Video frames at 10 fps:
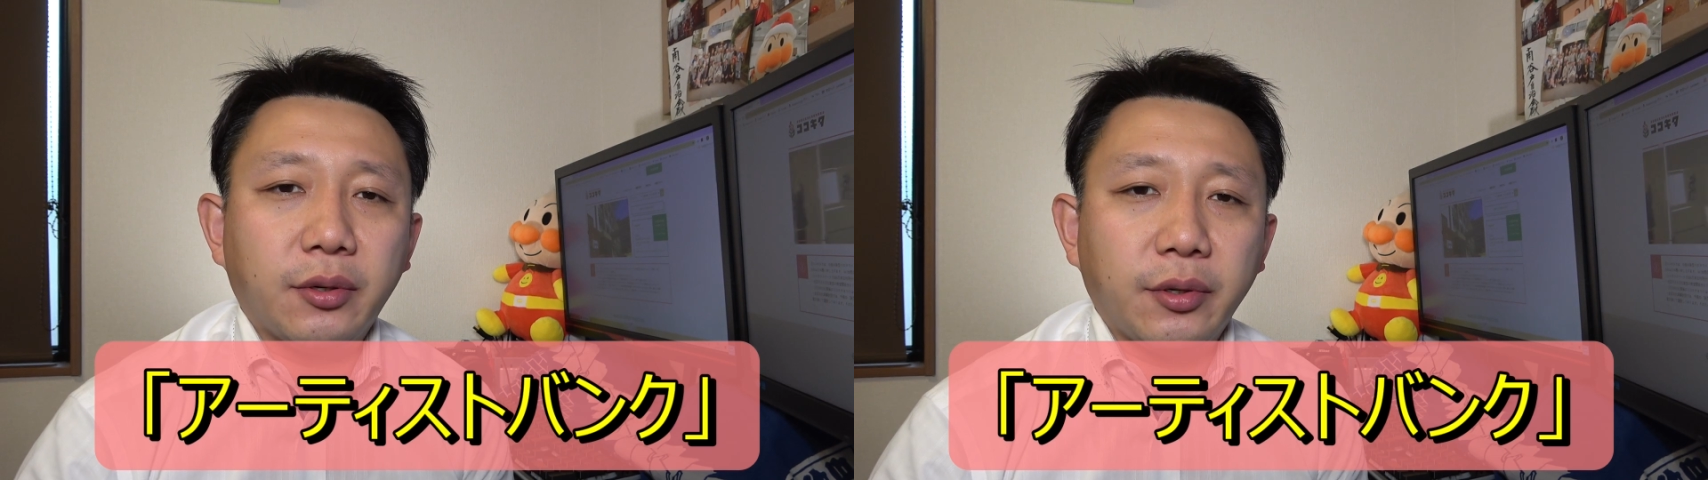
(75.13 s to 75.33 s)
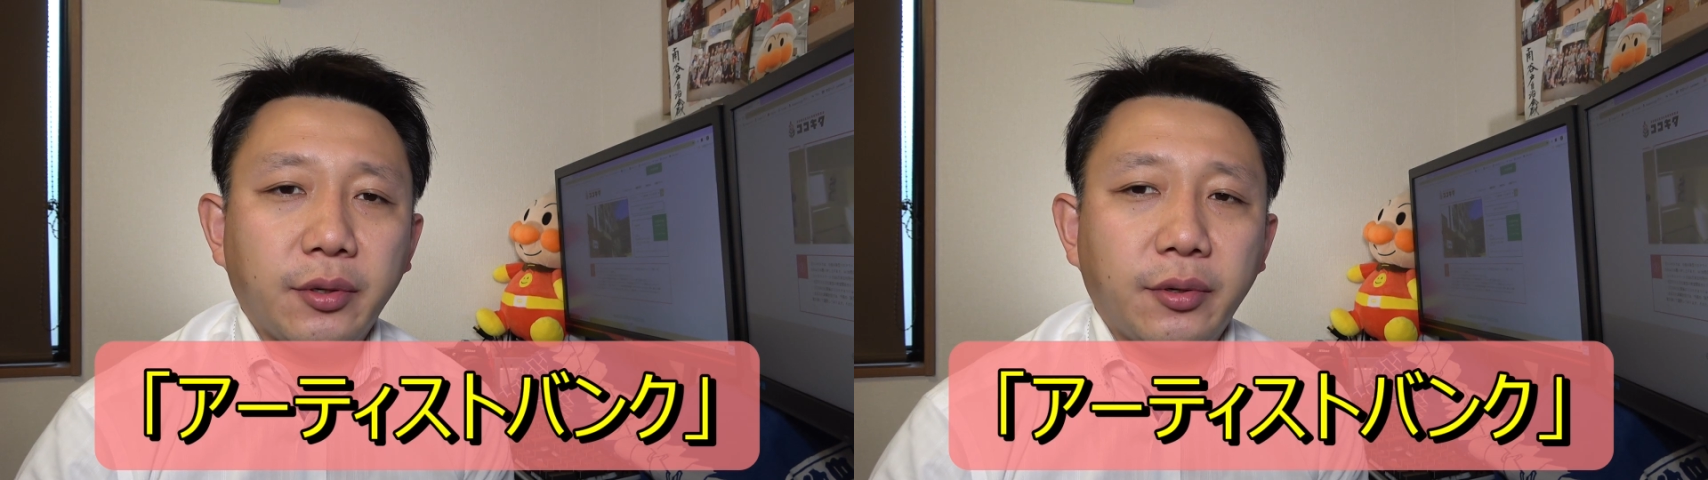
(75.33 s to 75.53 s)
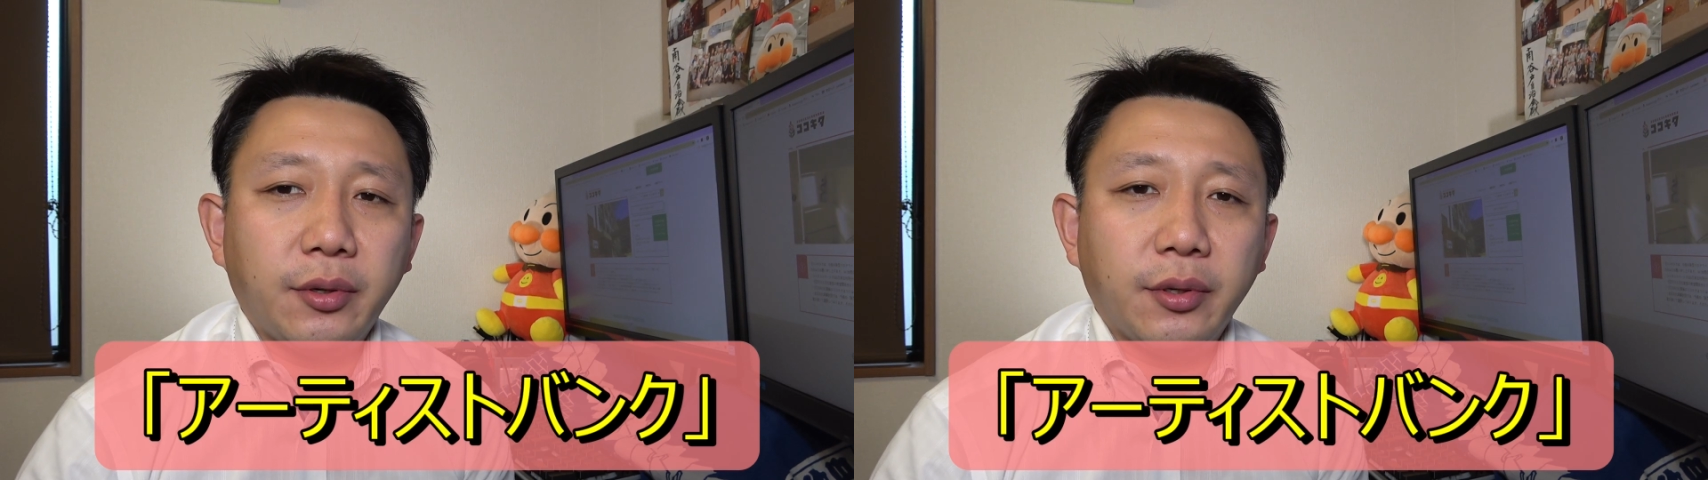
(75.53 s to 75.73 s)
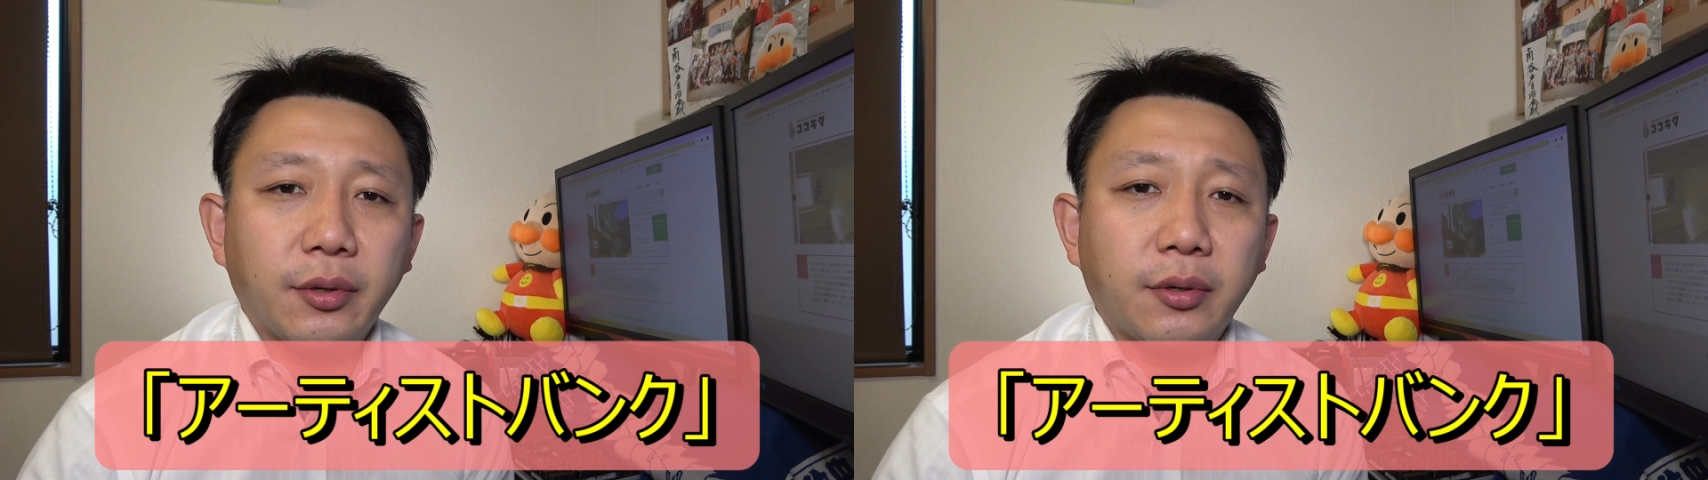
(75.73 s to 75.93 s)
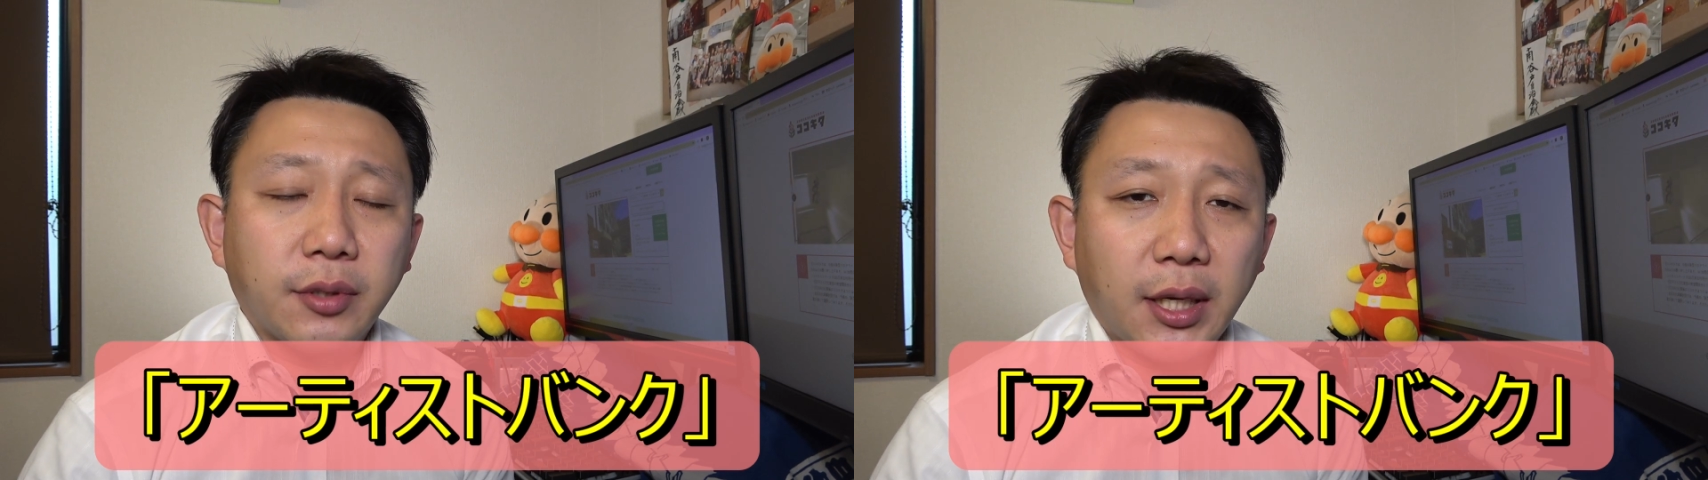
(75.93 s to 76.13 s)
という
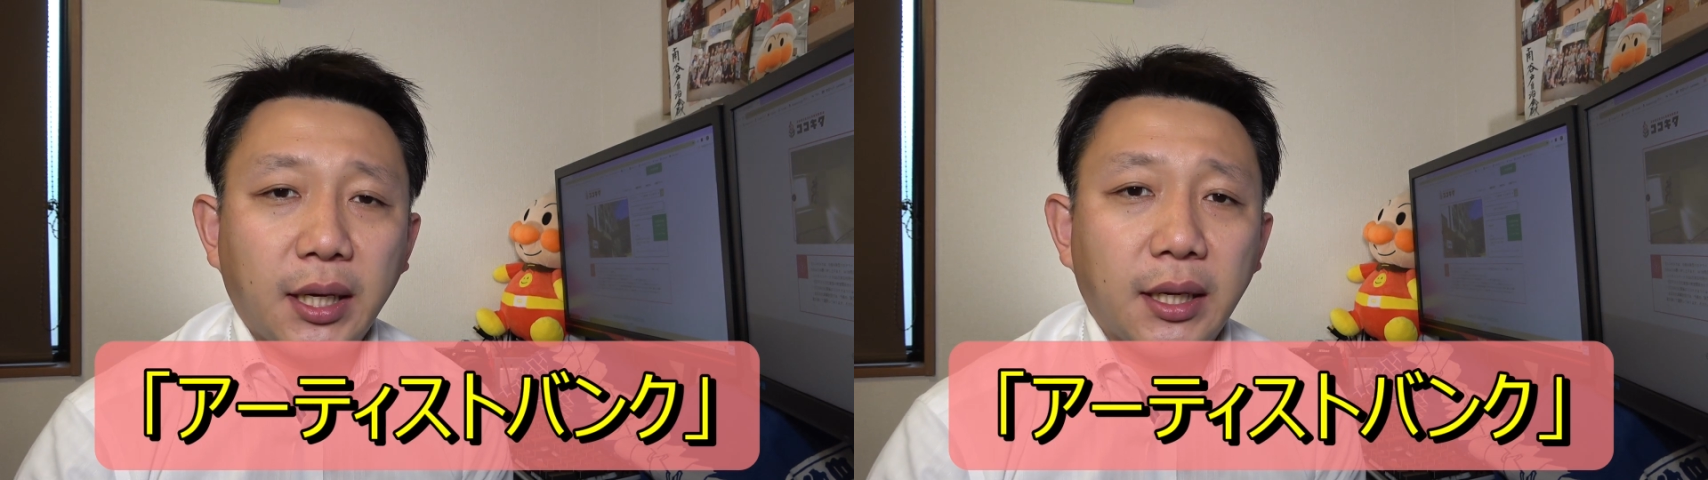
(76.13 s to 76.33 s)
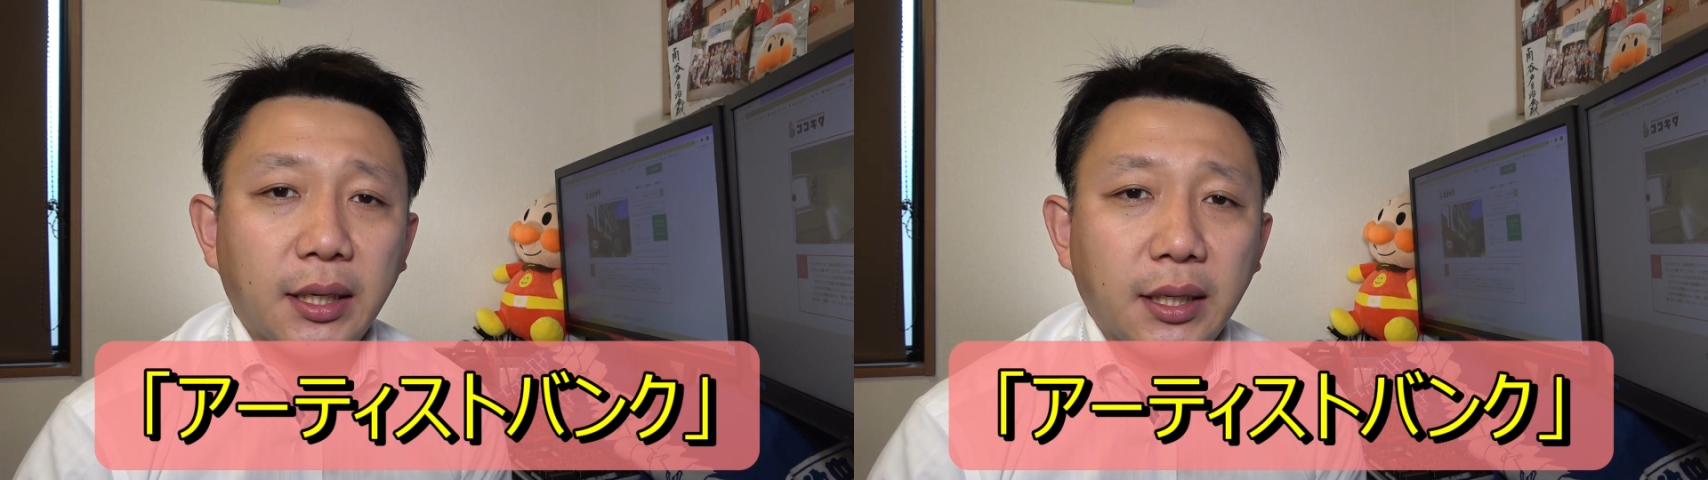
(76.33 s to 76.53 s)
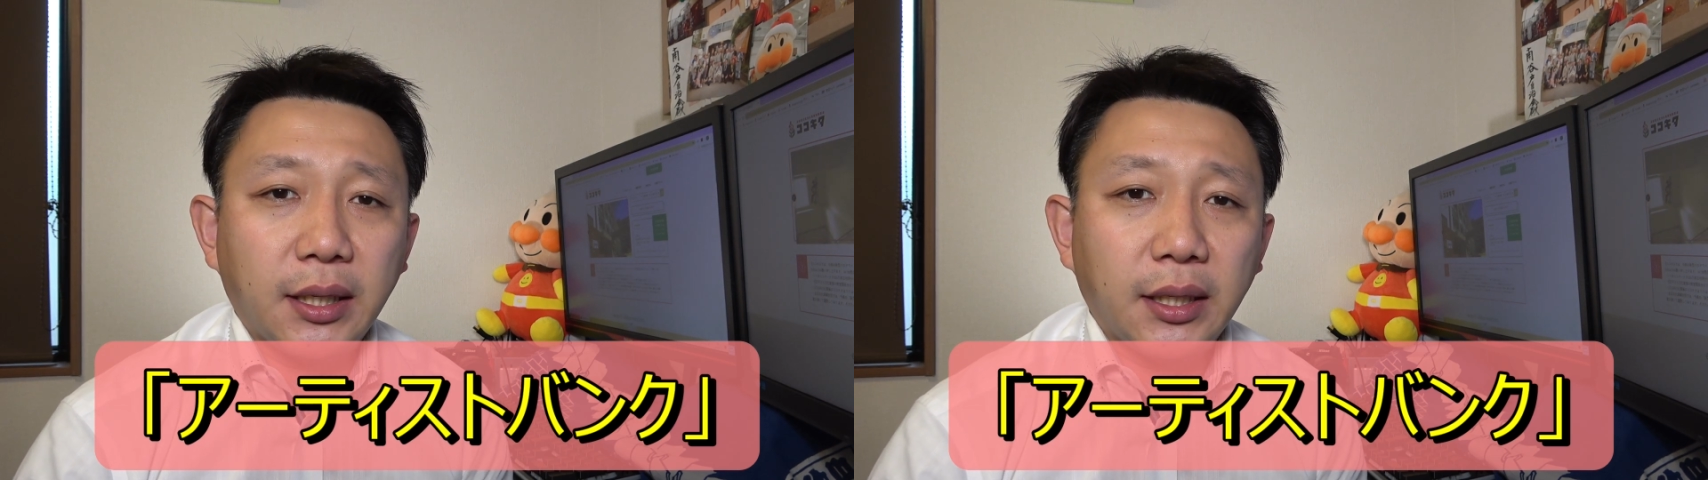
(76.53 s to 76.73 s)
ような、